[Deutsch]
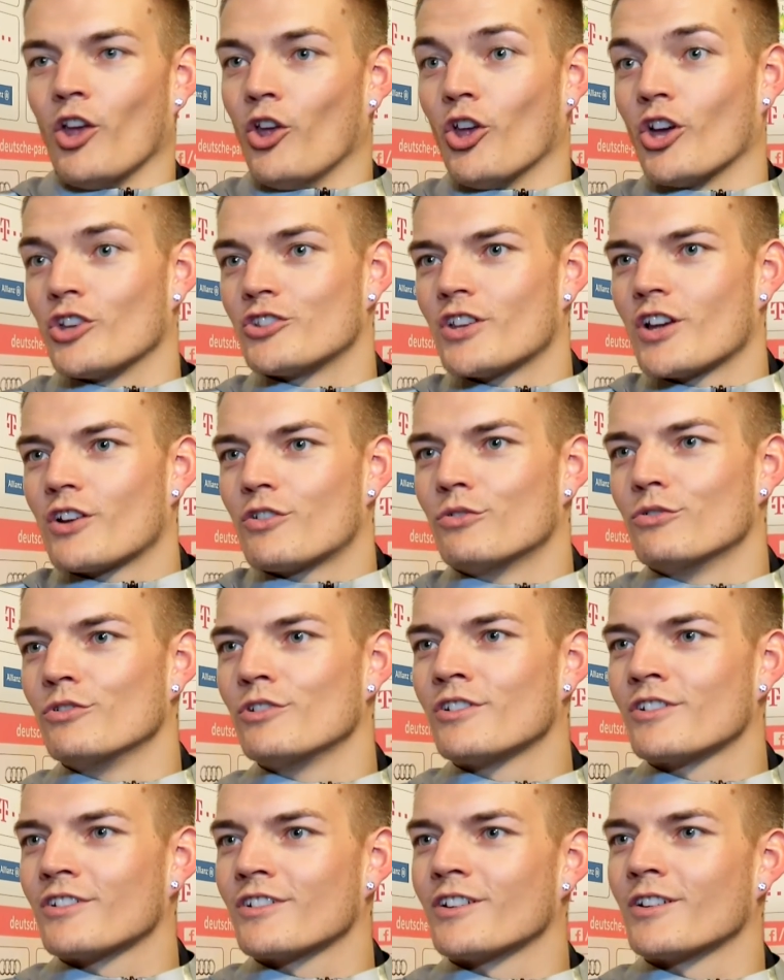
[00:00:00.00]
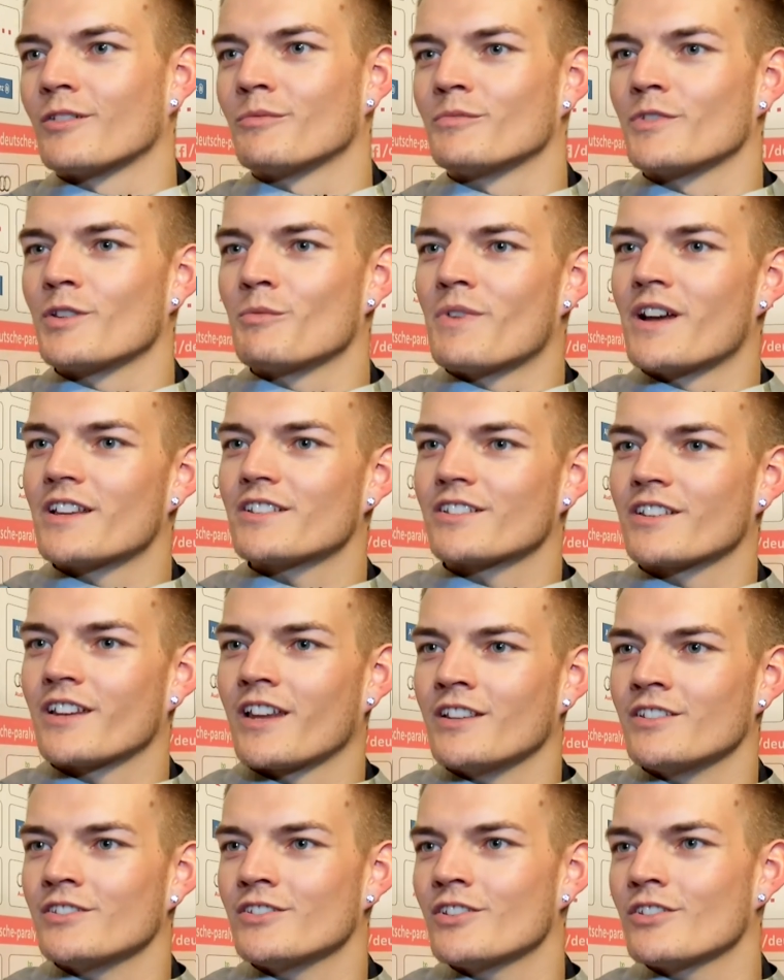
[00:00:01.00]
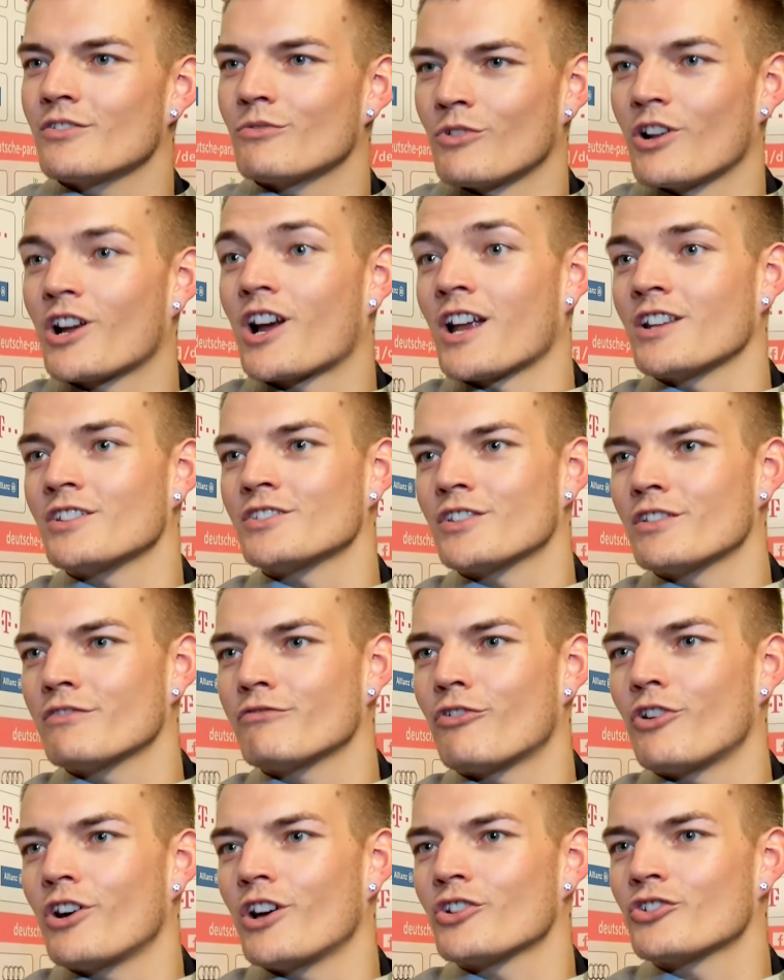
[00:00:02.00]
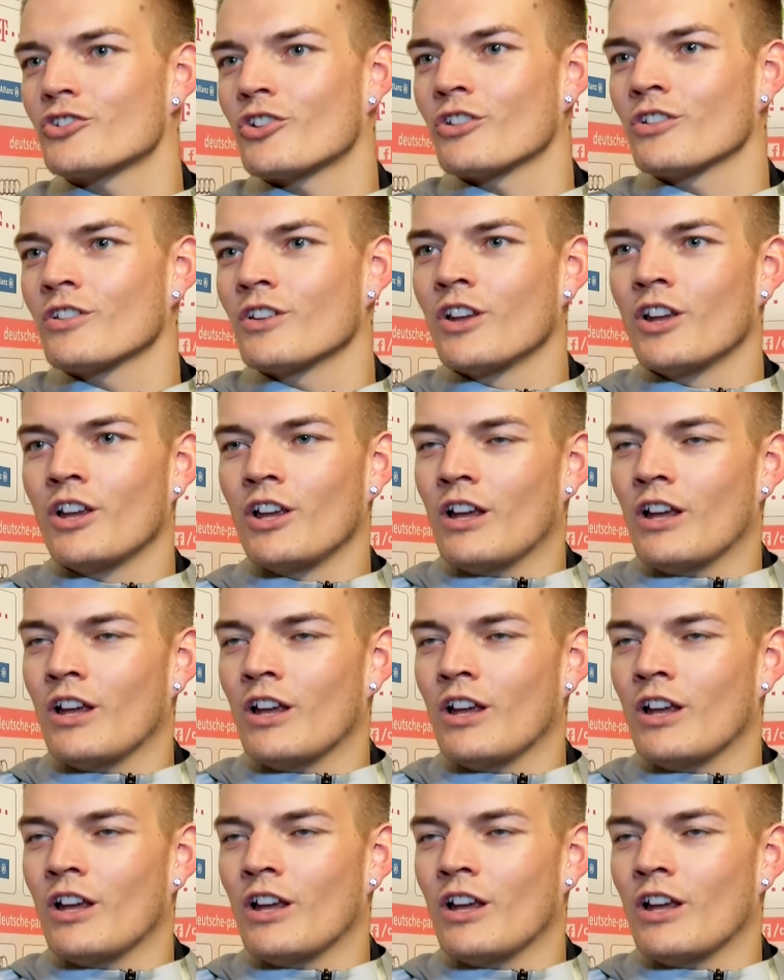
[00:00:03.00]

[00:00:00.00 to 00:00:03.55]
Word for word: Ja, sehr cool. Ähm, die meisten kennen sich oder kannten sich vorher schon.